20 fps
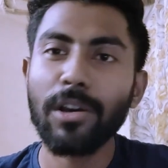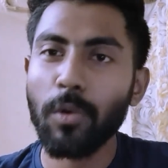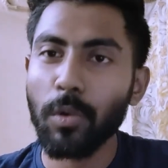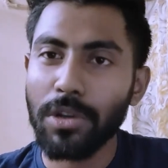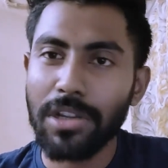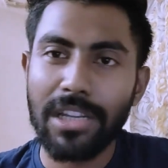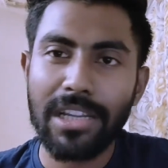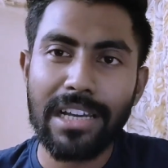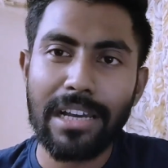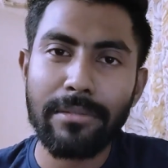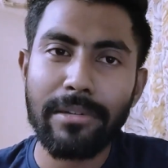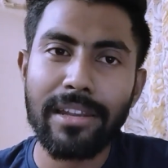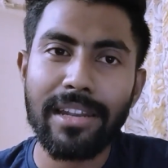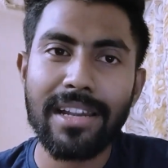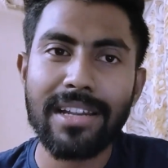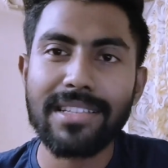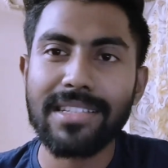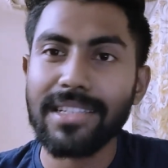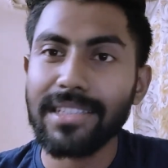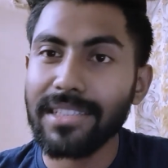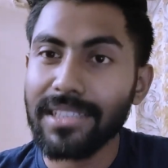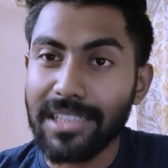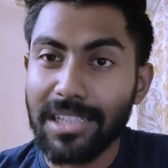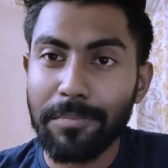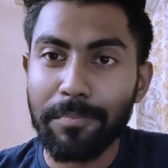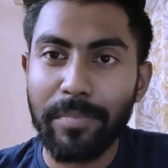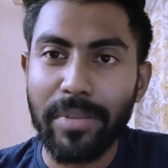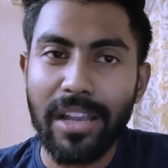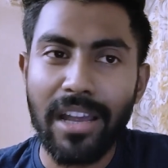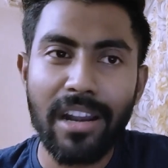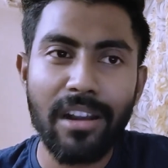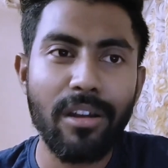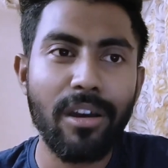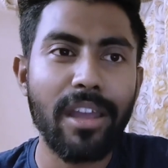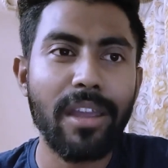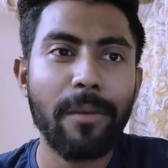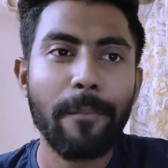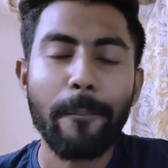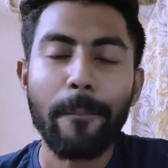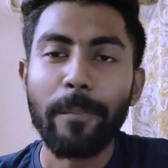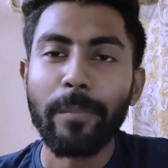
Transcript: কনিনিকা ব্যানার্জি দিতিপ্রিয়া রয়